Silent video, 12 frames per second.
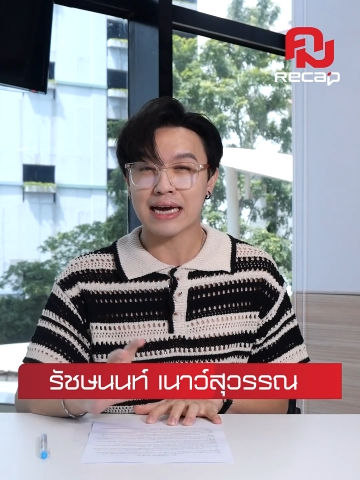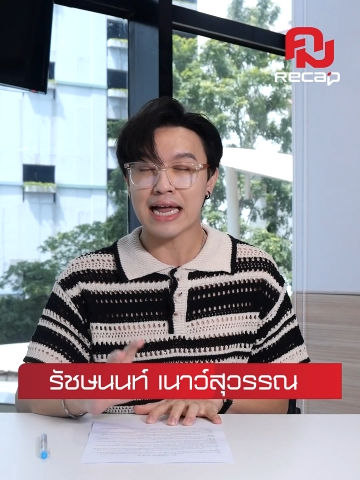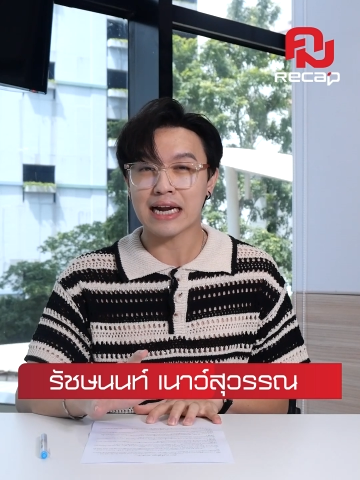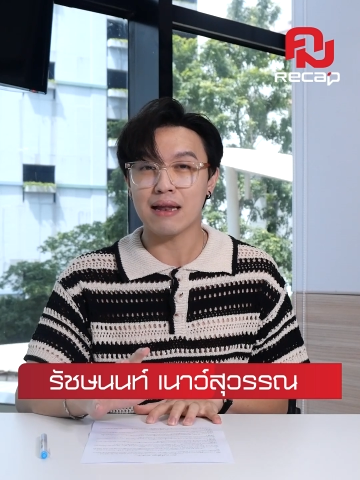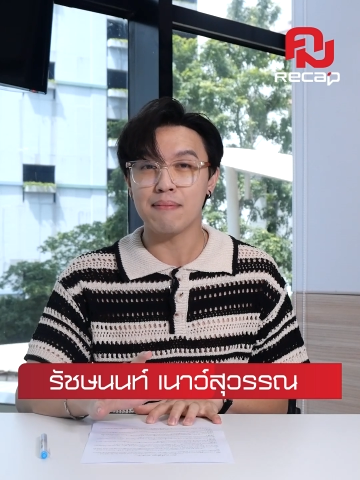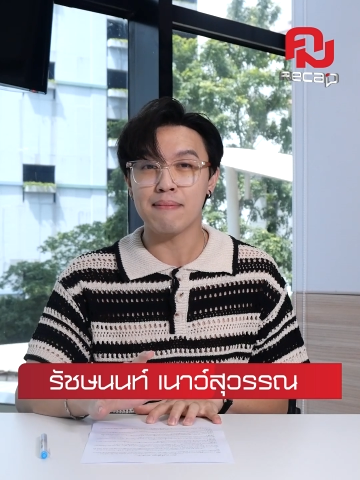กา
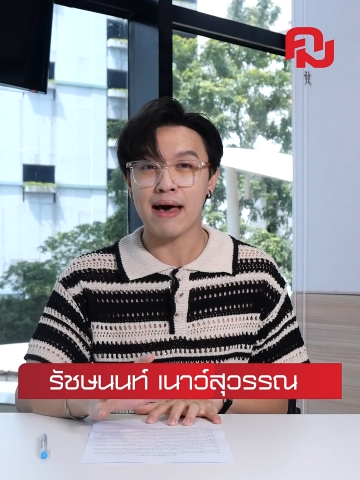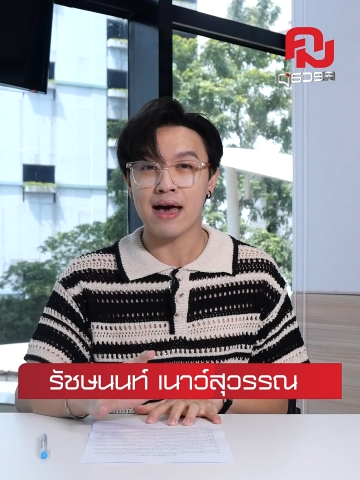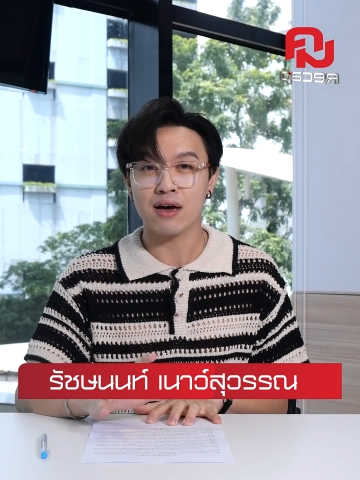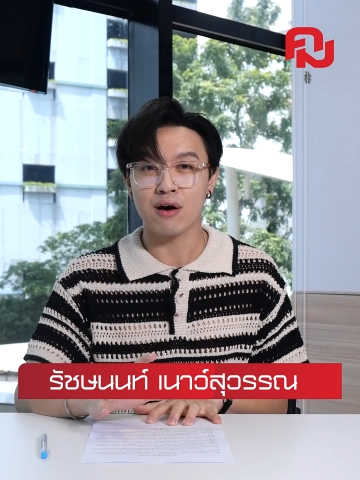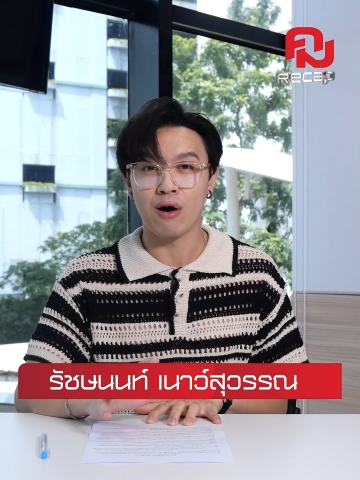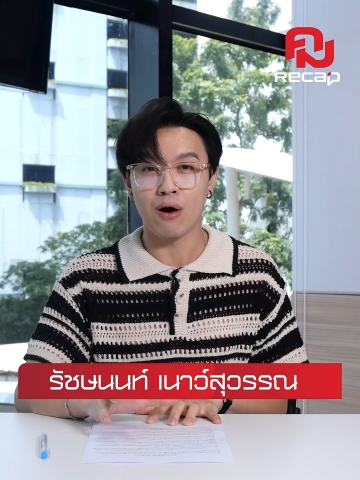รกลับมา
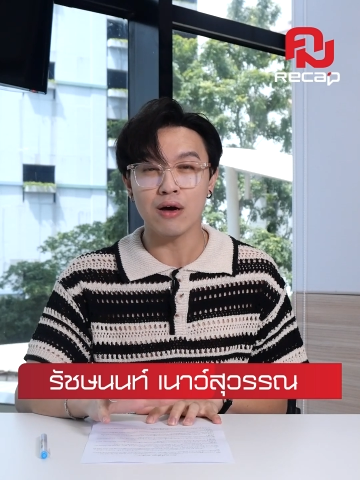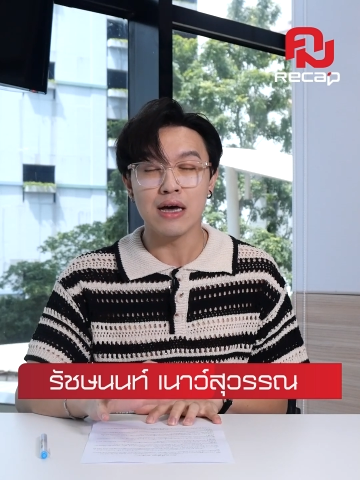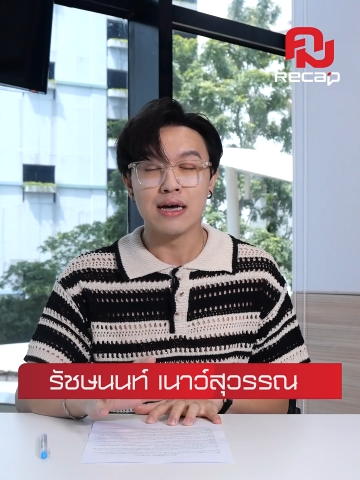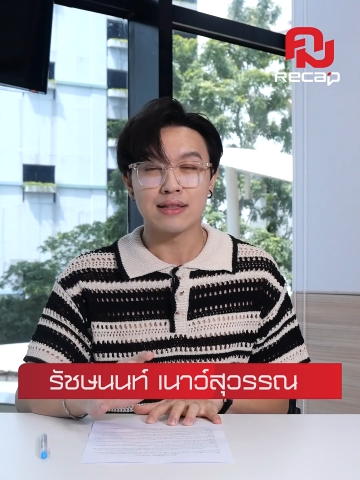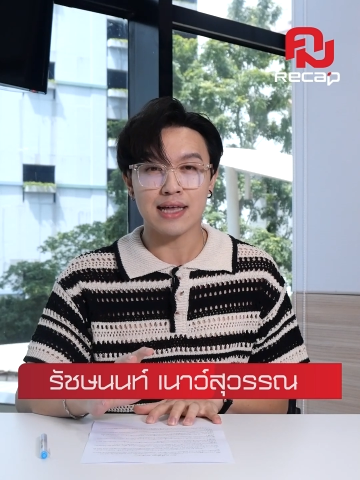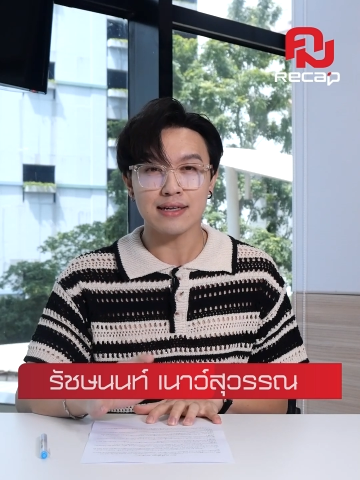ของ
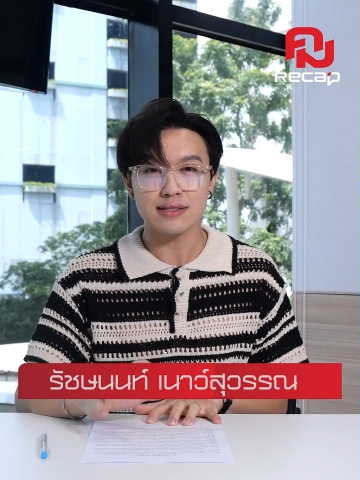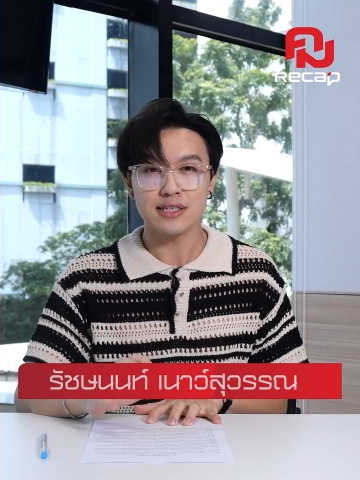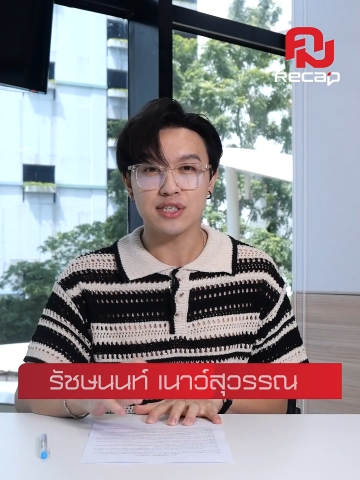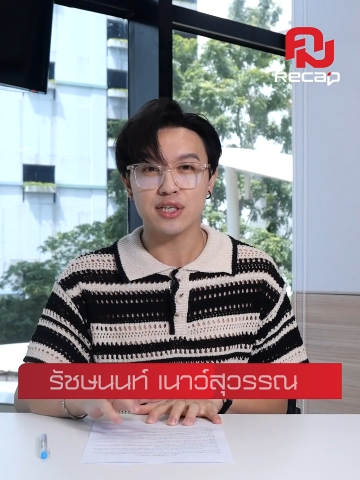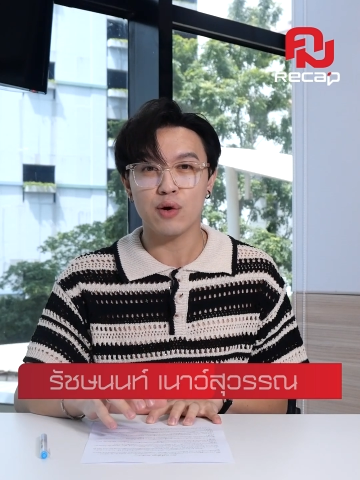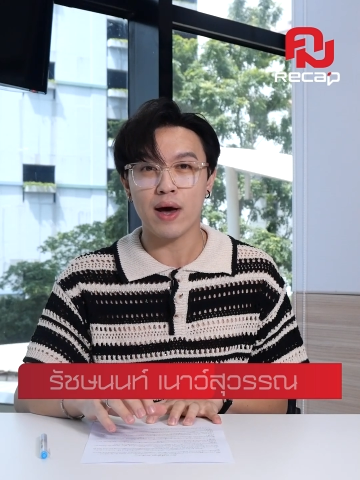ทักษิณ
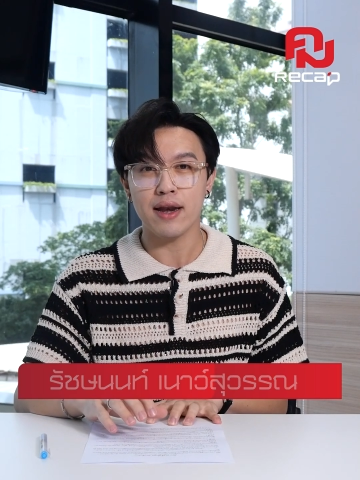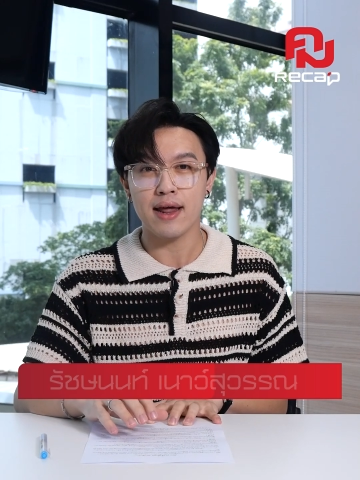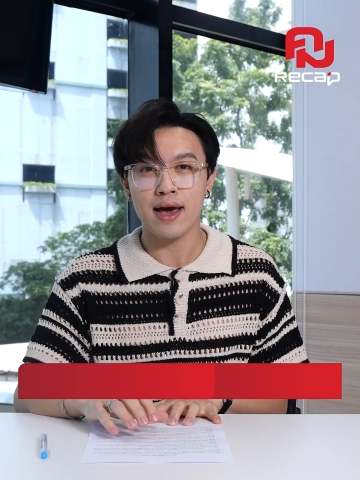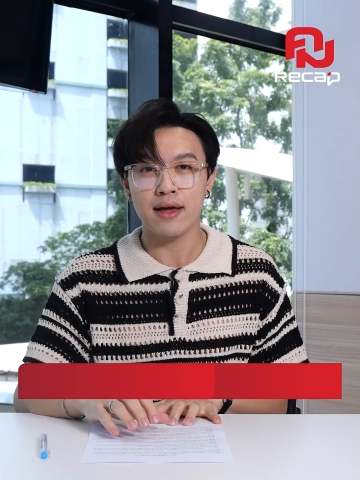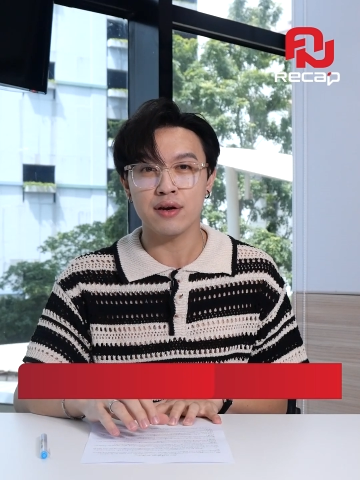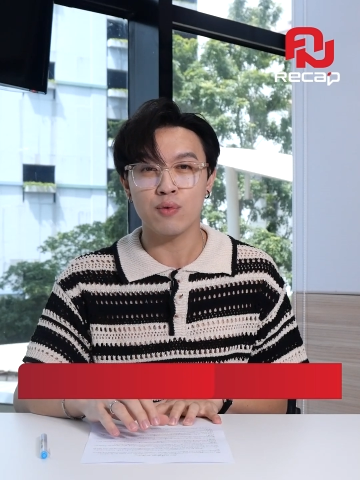ชินวัตร
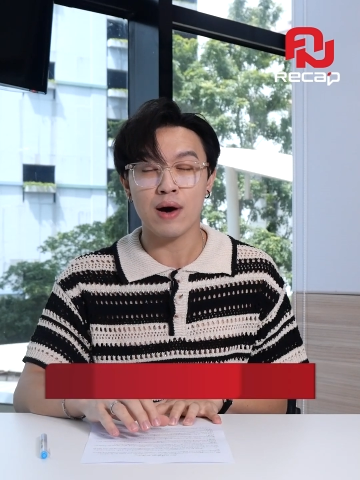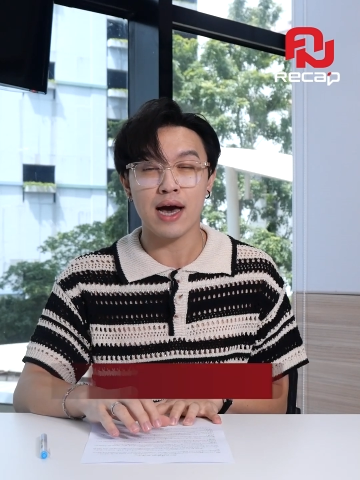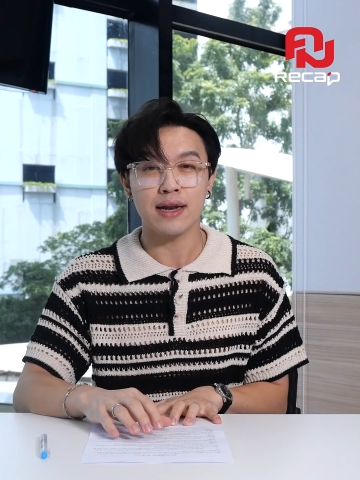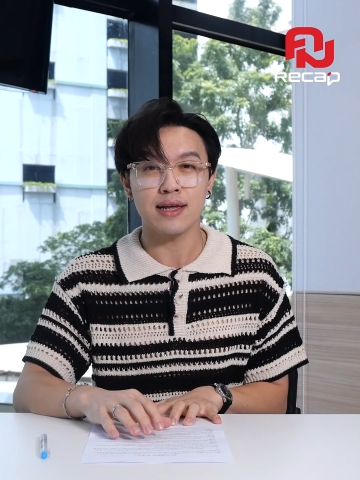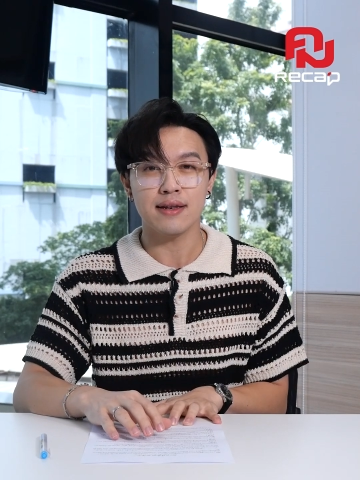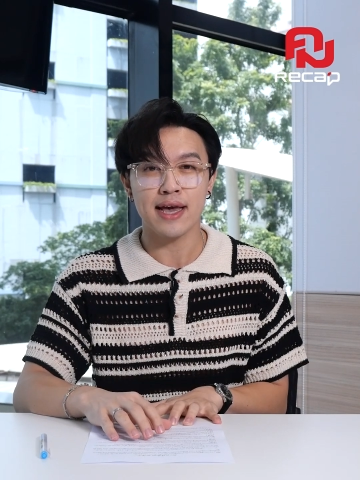นะฮะหรือว่าอดีต